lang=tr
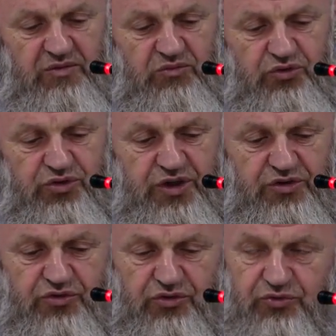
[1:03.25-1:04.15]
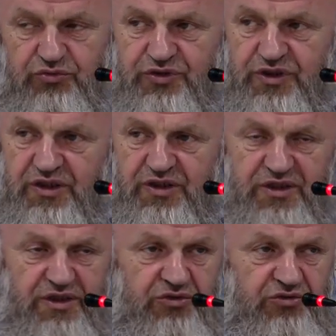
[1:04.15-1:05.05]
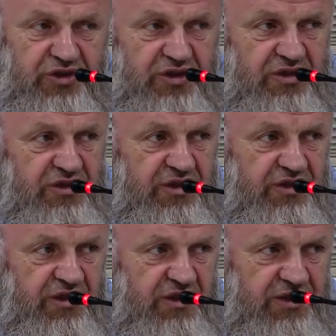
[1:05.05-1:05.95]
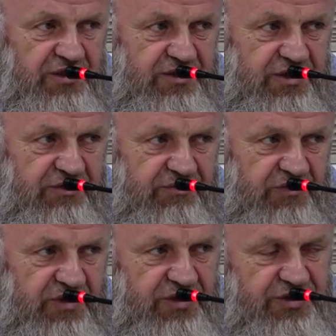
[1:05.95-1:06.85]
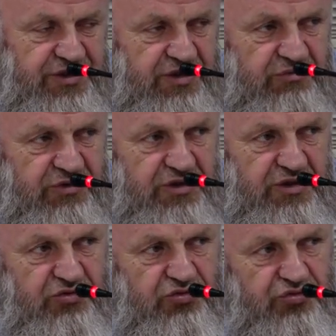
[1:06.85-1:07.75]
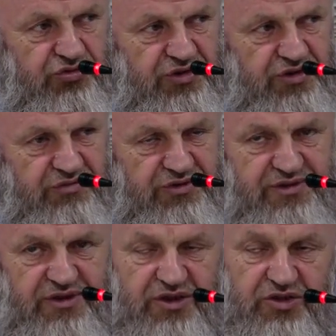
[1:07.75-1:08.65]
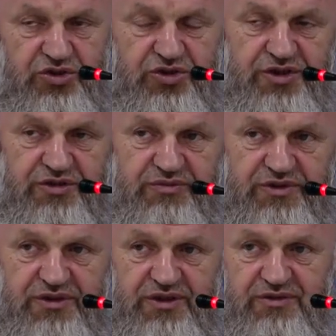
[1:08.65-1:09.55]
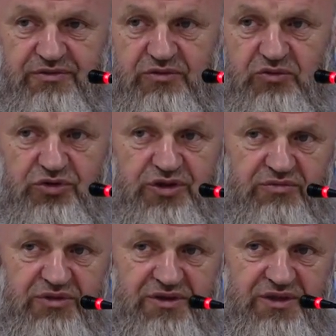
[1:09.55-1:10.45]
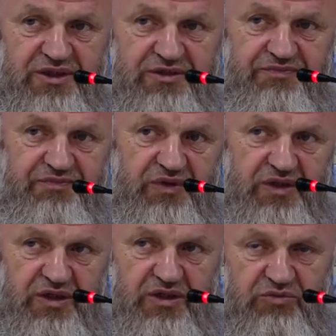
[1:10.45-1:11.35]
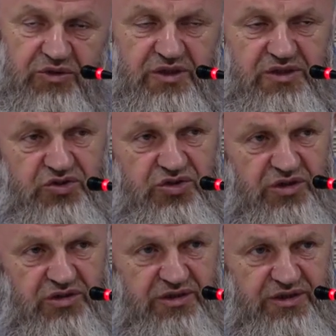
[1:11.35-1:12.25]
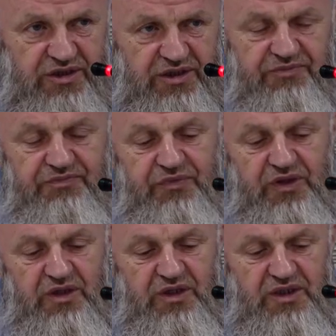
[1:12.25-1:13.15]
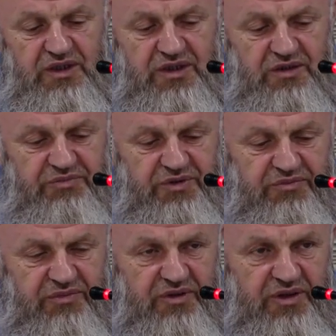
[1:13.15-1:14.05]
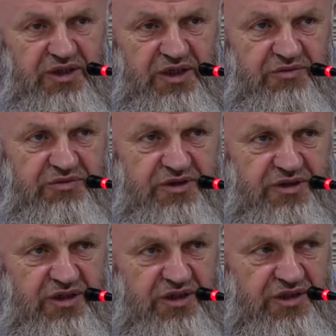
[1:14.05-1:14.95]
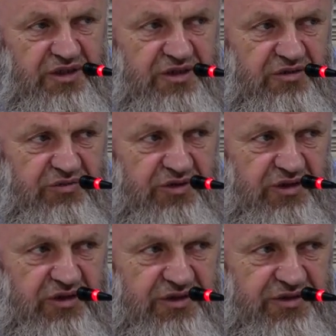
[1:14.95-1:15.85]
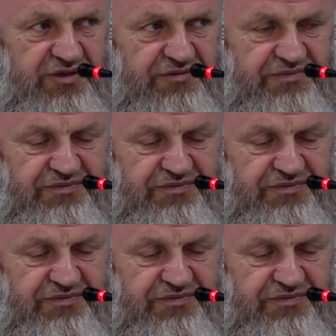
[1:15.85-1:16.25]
Muhtaç olduğumuz iyilikler, güzellikler nelerse, eşlerimizde, çocuklarımızda, işlerimizde, ülkemizde, piyasa şartlarıyla Rabbim hepsini hayra tebdil eylesin.